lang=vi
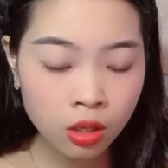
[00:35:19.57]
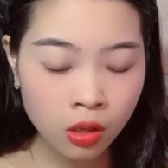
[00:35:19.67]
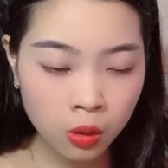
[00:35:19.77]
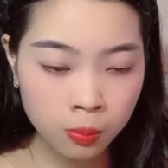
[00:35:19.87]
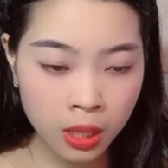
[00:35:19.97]

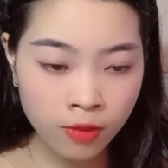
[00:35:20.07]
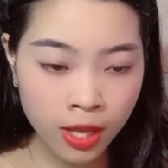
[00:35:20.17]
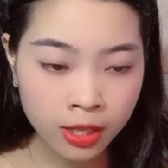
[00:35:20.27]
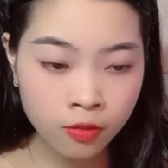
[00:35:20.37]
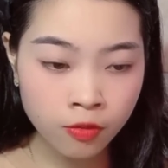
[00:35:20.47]
Con biết
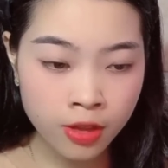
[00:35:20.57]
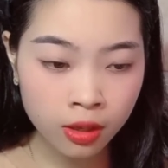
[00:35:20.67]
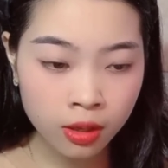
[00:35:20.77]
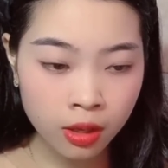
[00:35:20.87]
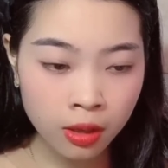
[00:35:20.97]
về những việc
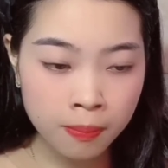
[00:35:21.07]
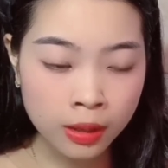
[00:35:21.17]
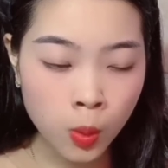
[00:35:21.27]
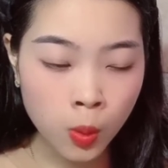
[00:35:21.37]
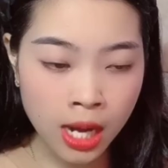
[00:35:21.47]
mà
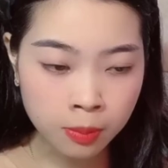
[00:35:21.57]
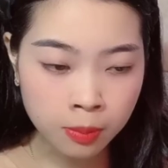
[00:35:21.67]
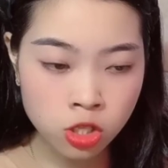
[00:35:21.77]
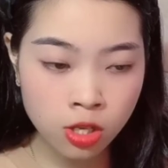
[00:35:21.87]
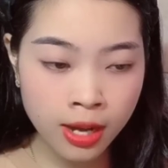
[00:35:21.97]
cô ấy làm
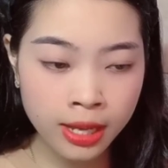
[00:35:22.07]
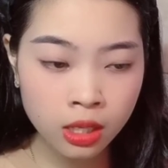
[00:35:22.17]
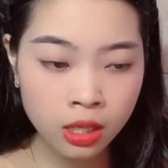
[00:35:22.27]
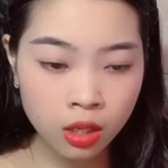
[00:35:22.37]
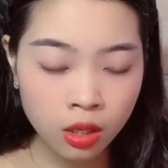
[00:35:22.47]
trước đây,
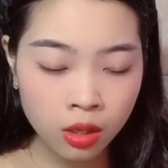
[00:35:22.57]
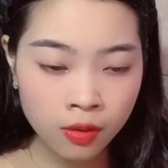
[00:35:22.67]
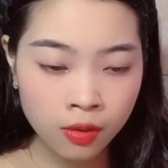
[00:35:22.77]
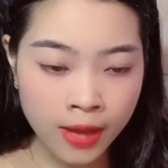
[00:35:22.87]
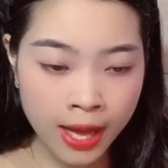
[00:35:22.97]

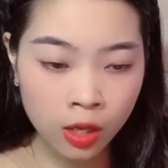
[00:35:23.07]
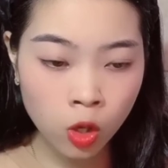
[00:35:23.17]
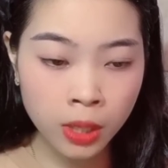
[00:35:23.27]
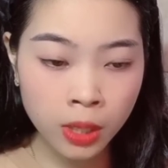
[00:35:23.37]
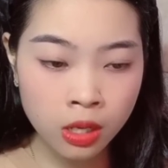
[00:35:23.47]
và
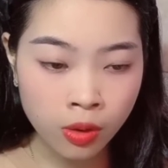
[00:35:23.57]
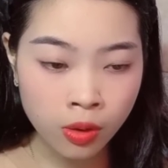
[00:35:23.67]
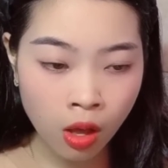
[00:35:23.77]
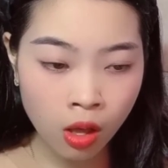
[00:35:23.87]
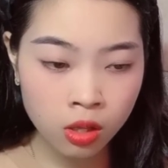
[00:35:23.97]
con biết điều
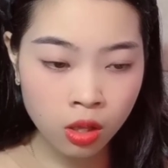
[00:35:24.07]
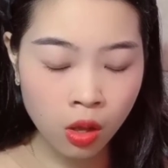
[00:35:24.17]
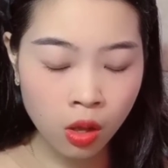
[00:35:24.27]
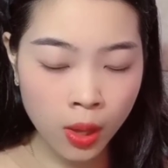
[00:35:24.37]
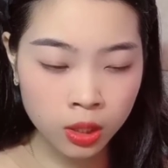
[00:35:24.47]
đó
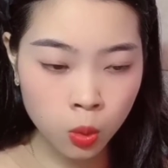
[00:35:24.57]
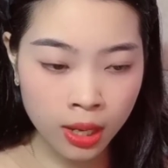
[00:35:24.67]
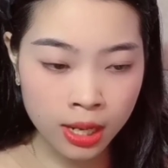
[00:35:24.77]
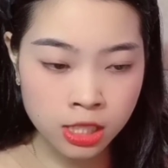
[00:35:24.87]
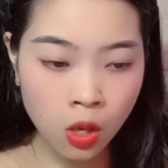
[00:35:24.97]
hoàn
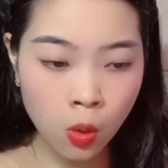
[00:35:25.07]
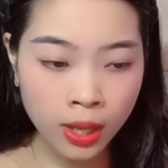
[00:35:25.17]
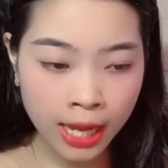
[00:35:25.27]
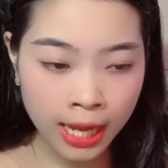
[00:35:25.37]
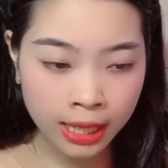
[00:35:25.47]
toàn là do
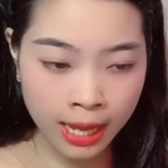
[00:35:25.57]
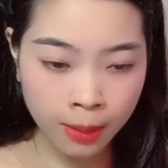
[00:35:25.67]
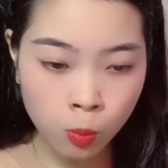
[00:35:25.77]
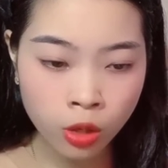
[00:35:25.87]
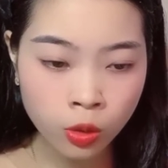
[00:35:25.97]
hoàn cảnh ép
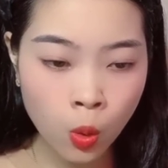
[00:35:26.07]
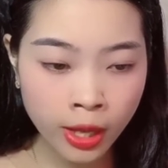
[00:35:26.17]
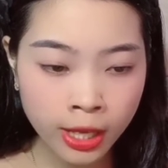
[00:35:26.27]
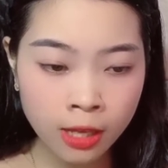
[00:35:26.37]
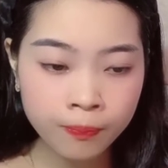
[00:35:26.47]
buộc cô
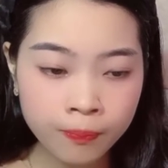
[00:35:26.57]
ấy.